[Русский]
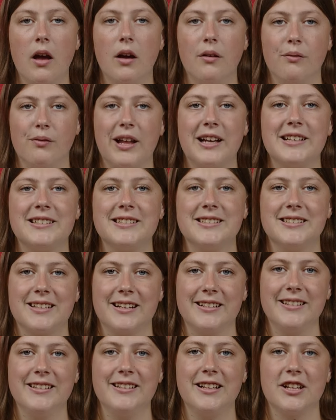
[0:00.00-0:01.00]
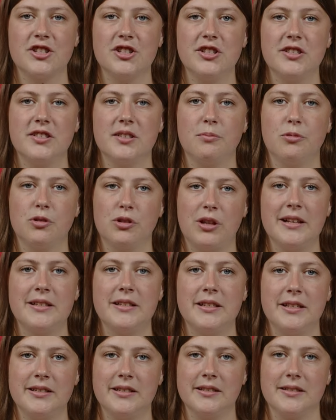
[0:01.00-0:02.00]
Власти страны должны соблюдать
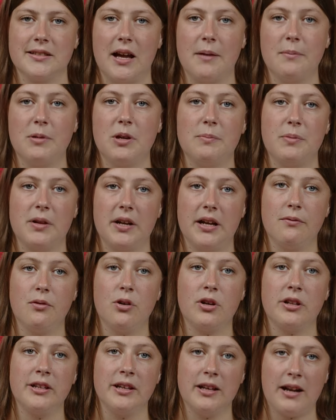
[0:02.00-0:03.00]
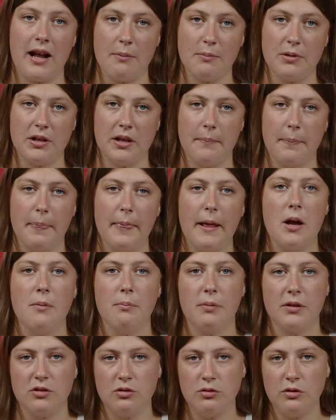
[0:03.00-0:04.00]
эти самые переговорные рамки.
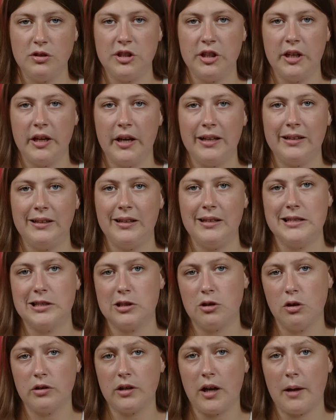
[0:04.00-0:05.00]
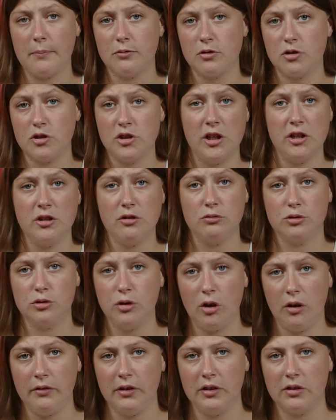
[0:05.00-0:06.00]
По сути, это не столько обсуждение
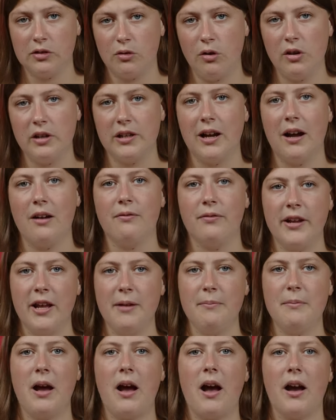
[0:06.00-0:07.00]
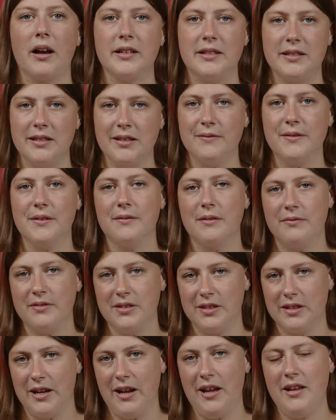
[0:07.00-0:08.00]
условий, сколько время активного
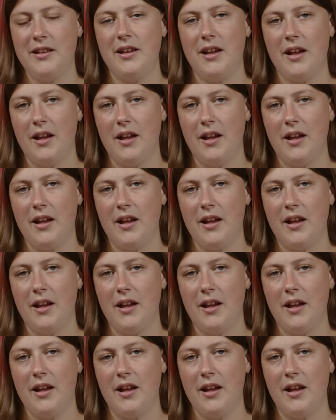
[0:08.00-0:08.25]
внедрения